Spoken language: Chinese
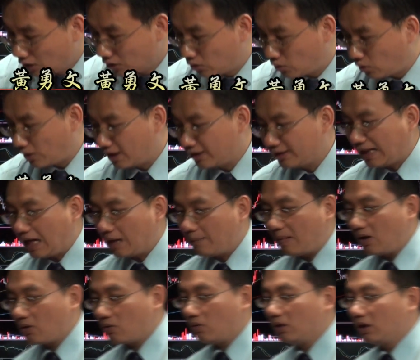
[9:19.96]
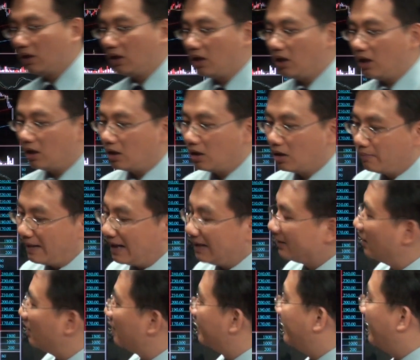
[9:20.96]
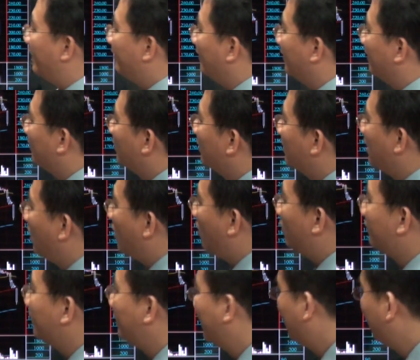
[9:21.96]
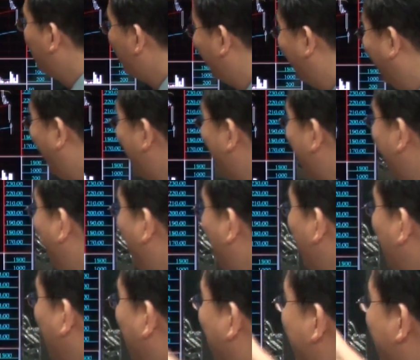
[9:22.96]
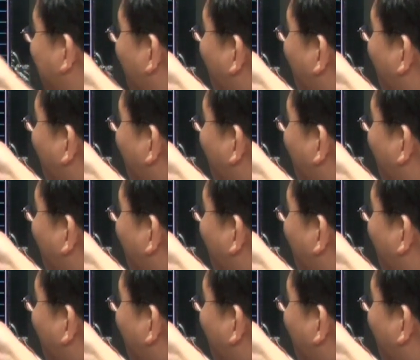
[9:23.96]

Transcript: 所以跟大家报过了二二八的建林车用。电子方面的来讲